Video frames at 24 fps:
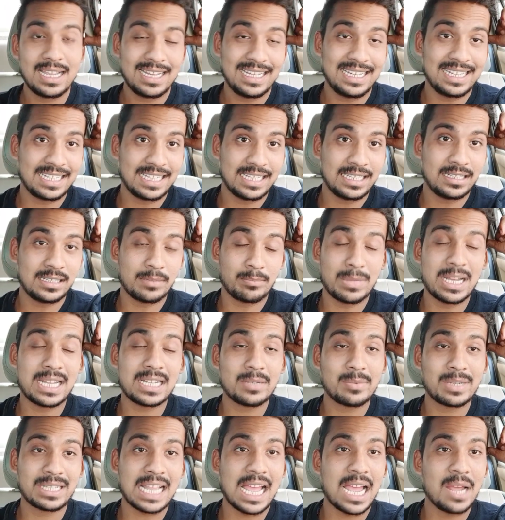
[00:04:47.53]
लेकिन
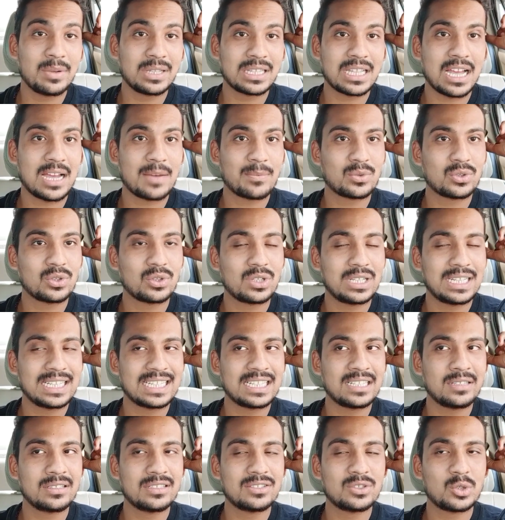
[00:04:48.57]
मैंने बताया भी था आपको
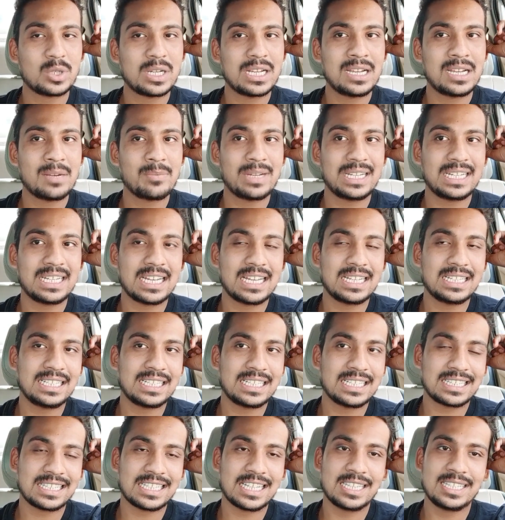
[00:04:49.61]
लेकिन जो है भैया ने
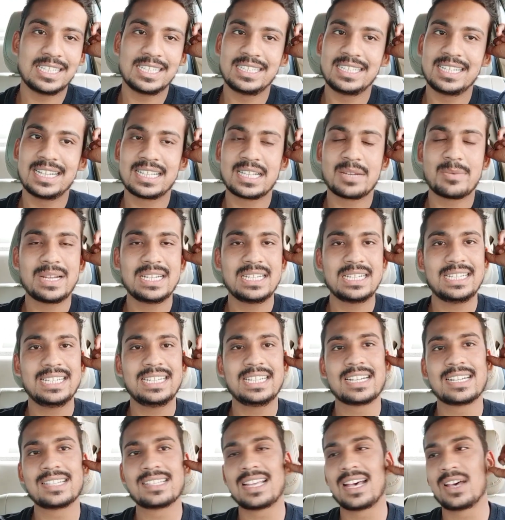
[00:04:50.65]
कितना दे दिया था भाई
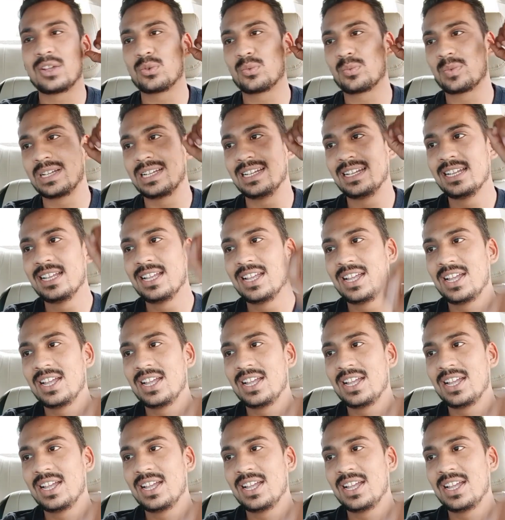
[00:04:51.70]
एक हजार रुपए